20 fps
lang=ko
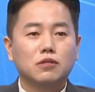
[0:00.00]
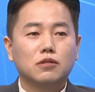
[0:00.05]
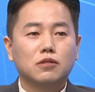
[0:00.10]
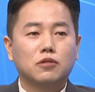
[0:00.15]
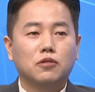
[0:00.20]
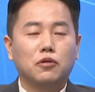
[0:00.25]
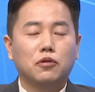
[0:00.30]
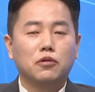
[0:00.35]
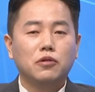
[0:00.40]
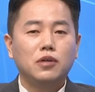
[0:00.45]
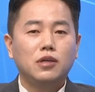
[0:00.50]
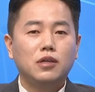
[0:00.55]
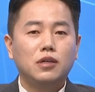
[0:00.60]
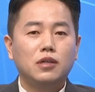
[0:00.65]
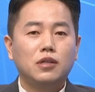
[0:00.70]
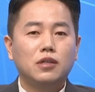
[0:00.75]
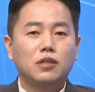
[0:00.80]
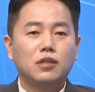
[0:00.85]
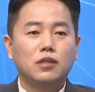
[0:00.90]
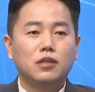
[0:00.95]

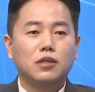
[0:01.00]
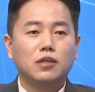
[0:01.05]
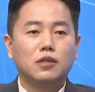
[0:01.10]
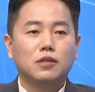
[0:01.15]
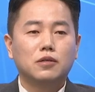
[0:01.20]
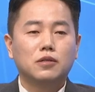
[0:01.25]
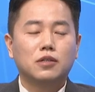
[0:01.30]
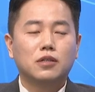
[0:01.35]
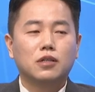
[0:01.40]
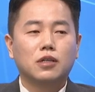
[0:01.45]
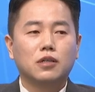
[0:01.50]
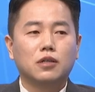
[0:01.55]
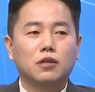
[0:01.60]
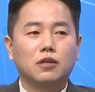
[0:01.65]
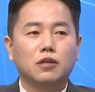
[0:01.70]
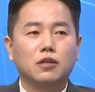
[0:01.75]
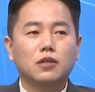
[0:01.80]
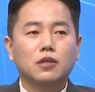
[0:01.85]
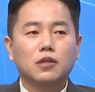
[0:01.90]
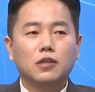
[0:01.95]
거의
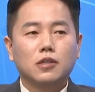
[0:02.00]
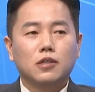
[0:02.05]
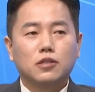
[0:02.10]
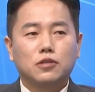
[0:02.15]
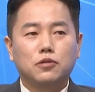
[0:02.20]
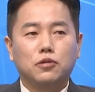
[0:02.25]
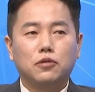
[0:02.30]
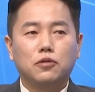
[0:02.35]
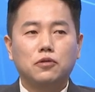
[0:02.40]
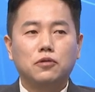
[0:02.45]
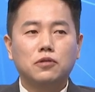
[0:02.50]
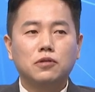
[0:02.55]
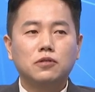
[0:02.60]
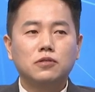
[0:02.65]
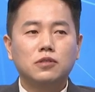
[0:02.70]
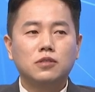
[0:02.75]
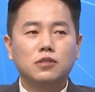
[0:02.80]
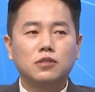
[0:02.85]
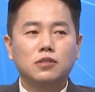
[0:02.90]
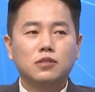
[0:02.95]
그니까
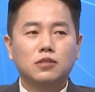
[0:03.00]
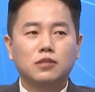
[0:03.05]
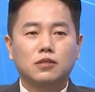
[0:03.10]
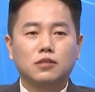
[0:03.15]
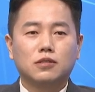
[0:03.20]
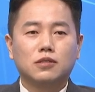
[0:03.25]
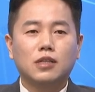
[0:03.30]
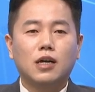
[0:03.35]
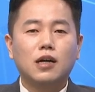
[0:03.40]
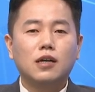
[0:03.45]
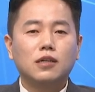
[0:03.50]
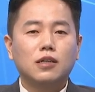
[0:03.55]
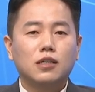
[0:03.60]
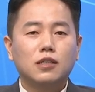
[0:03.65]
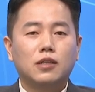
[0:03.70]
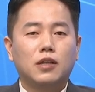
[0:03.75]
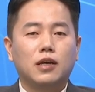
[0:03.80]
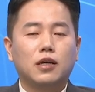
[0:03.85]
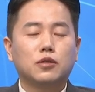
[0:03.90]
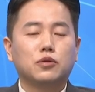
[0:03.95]
저는 상한가를
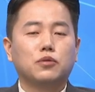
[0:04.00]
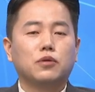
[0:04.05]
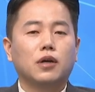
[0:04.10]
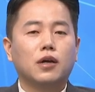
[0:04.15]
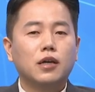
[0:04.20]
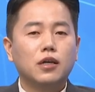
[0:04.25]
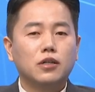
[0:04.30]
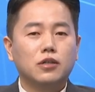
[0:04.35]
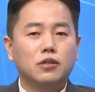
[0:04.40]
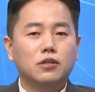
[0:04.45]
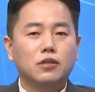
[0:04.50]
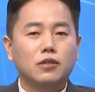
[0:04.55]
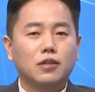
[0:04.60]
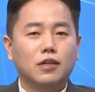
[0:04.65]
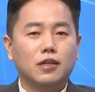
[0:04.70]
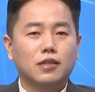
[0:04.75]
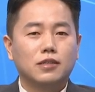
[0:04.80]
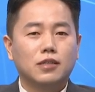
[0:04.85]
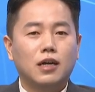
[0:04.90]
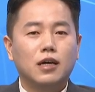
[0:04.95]
되게 좋아해요.
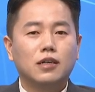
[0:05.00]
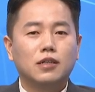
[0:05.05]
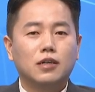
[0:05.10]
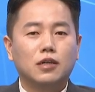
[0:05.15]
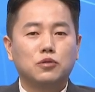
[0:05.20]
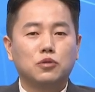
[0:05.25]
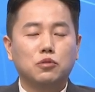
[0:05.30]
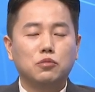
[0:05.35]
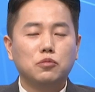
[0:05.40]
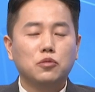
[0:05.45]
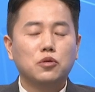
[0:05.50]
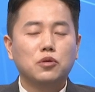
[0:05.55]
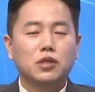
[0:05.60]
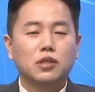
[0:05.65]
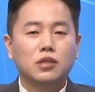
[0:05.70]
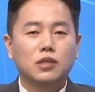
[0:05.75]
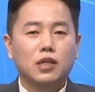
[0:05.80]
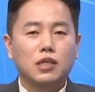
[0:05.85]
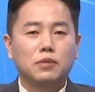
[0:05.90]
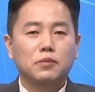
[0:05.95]
예, 상한가
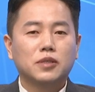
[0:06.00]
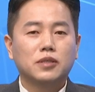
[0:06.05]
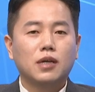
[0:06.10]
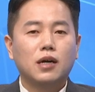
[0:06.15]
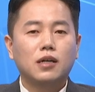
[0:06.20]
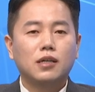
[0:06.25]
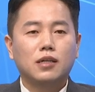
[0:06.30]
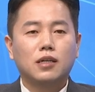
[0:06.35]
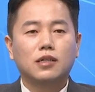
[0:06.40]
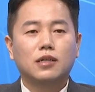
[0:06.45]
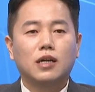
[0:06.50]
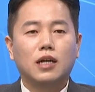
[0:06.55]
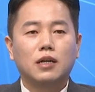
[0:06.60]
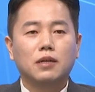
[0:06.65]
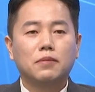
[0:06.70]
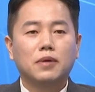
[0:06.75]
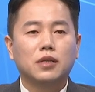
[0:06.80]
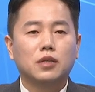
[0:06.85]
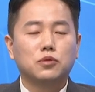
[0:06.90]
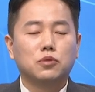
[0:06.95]
종목이든 아니면 상한가를 갈
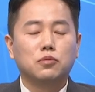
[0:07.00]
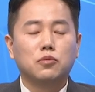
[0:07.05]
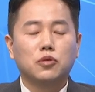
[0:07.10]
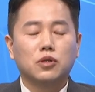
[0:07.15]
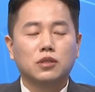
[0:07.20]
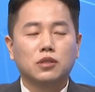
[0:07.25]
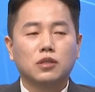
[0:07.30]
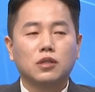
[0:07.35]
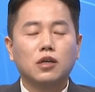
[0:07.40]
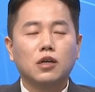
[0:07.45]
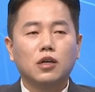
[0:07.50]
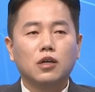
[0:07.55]
만한 종목이든.